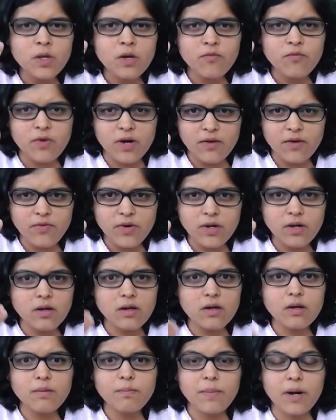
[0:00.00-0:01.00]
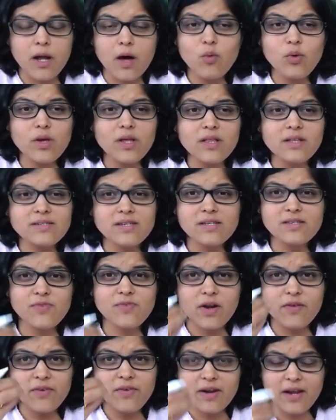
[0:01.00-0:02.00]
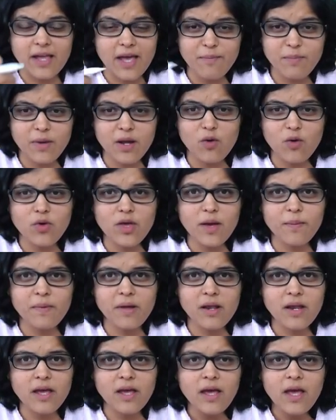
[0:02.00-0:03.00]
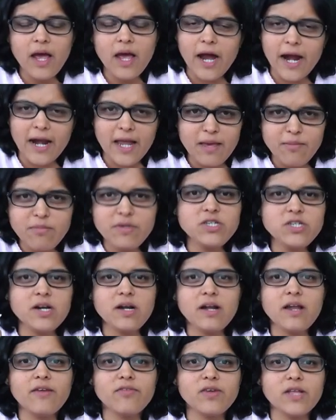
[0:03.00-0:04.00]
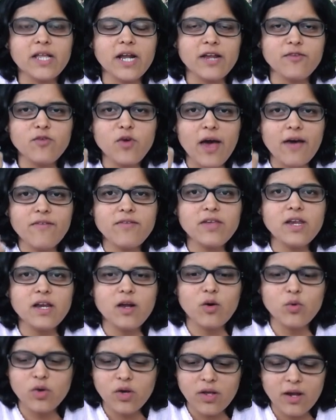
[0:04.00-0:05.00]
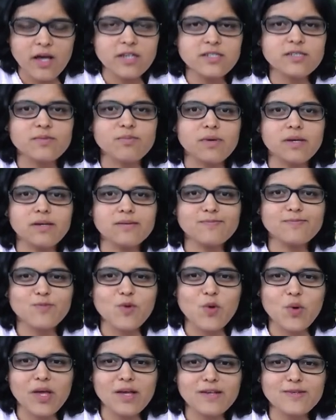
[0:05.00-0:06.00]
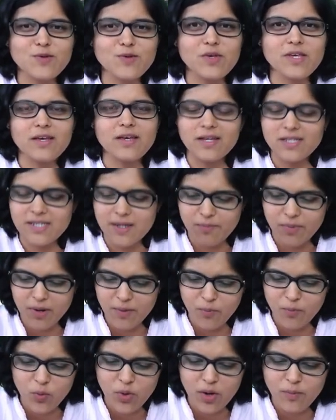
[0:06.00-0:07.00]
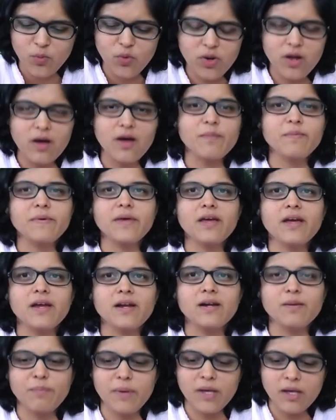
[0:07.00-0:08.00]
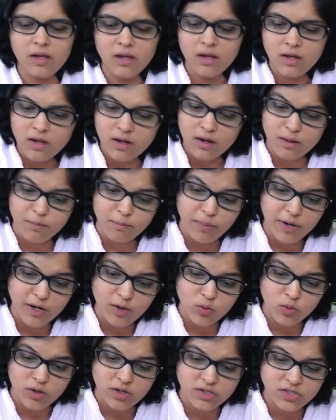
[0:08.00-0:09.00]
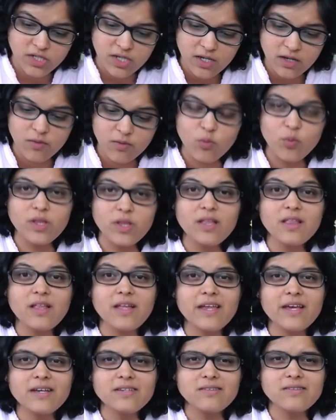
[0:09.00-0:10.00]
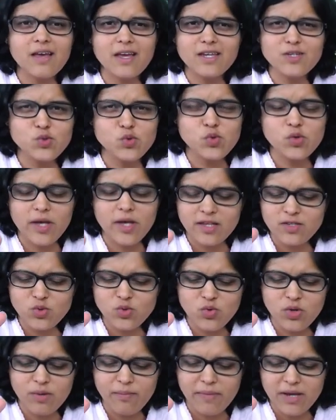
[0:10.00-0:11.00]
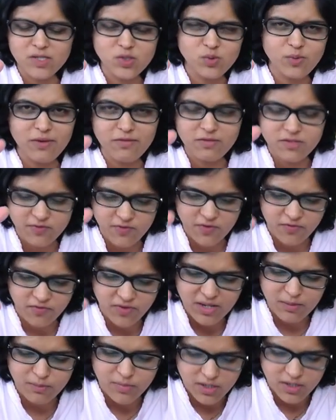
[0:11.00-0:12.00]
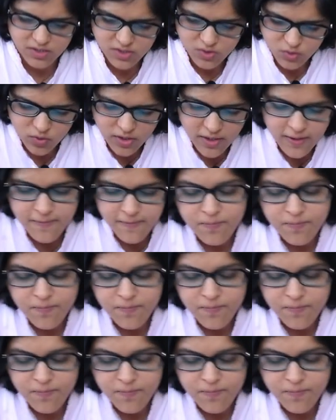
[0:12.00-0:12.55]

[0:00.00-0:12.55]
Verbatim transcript: फटाफट पढ़ाऊंगी इन द सेंस फटाफट रिकैप कराऊंगी आपके लिए एंड इमीजिएटली आफ्टर दैट इफ यू हैव एनी डाउट यू कैन आस्क मी ओके सो ये चैप्टर पूरा पूरा आपके एंड पे कंप्लीट होना चाहिए विद इन द नेक्स्ट एज यूजल मैक्स टू मैक्स फिफ्टीन मिनट्स ओके